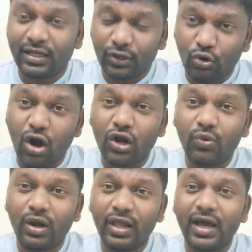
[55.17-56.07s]
లోకల్
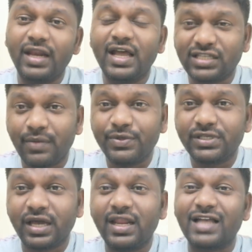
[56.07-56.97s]
వాళ్ళు కానీ అజనాబీస్
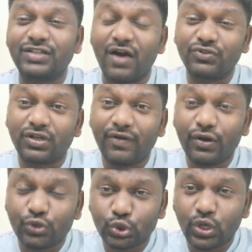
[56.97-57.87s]
కానీ అవసరమైన
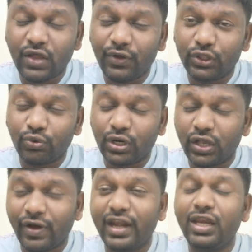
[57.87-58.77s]
వస్తువులు ఏవైతే
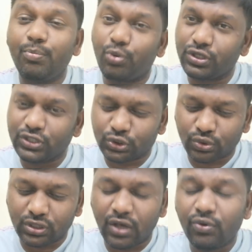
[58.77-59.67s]
ఉన్నాయో అన్ని ఇంపోర్ట్
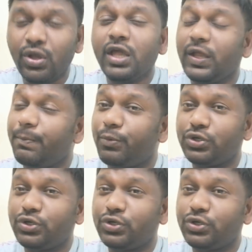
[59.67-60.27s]
చేసుకుంటున్నాము ఇంపోర్ట్